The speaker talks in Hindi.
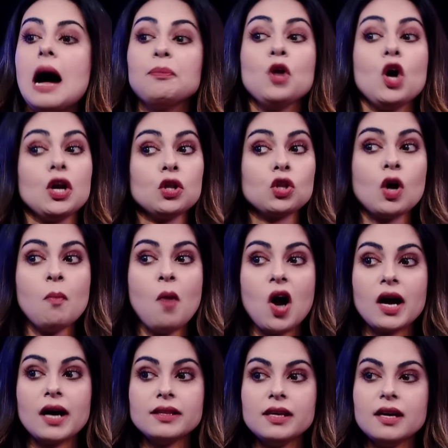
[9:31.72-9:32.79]
आपने औरत को
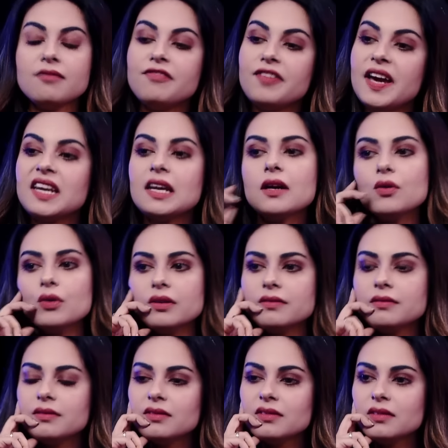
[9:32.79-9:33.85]
मौका दिया वेरी गुड
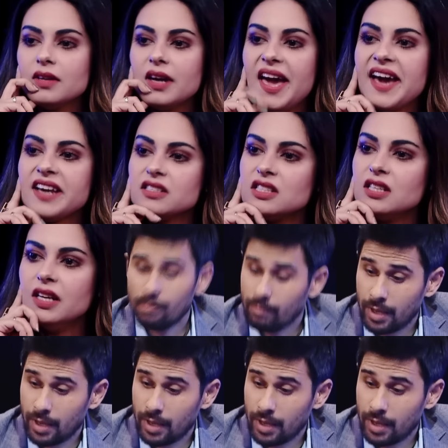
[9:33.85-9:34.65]
एक्सीलेंट